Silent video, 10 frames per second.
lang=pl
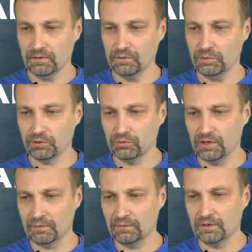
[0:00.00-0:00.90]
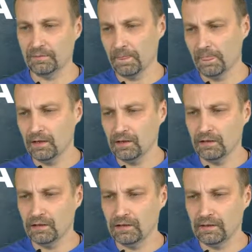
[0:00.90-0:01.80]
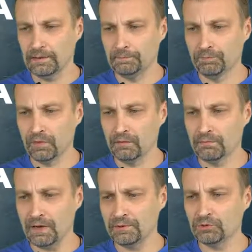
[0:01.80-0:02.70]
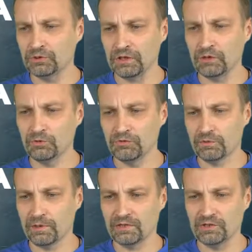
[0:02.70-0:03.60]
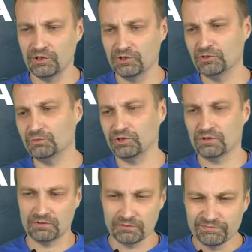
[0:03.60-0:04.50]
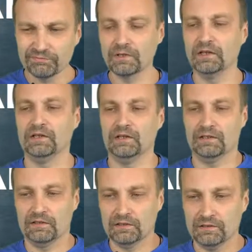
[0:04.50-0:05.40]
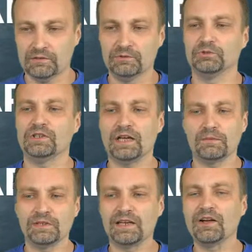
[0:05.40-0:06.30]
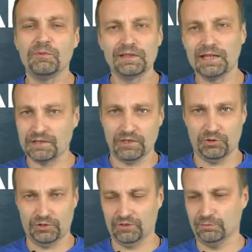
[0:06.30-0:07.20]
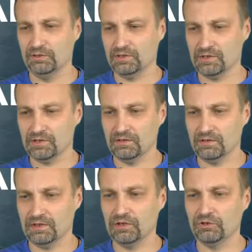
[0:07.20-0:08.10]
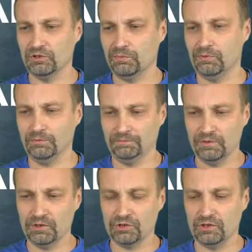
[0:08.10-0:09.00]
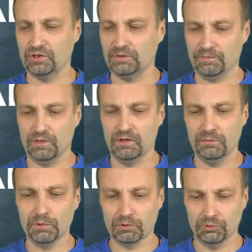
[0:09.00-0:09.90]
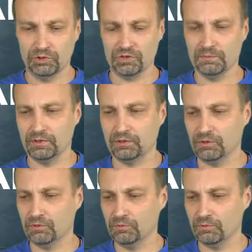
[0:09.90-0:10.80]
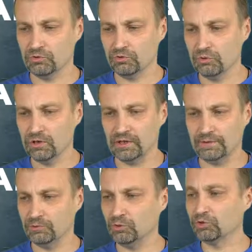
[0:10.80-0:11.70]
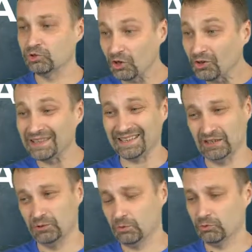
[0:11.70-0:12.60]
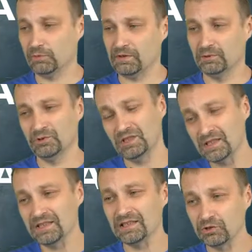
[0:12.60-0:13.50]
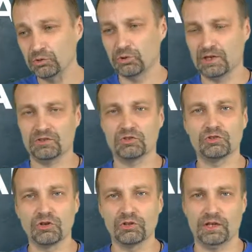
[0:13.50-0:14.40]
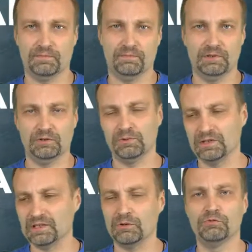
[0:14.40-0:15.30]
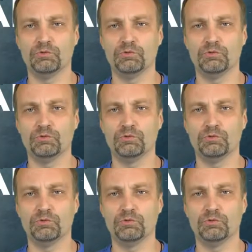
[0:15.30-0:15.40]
Importujemy. mamy tutaj taką informację o tym, że no, e, tutaj jakby rekomendacja chociażby jest tego typu. Jeżeli importujesz sobie tą skórkę, tą stronę tak na dobrą sprawę, to nie jest tyle skórka, co strona jakby z całą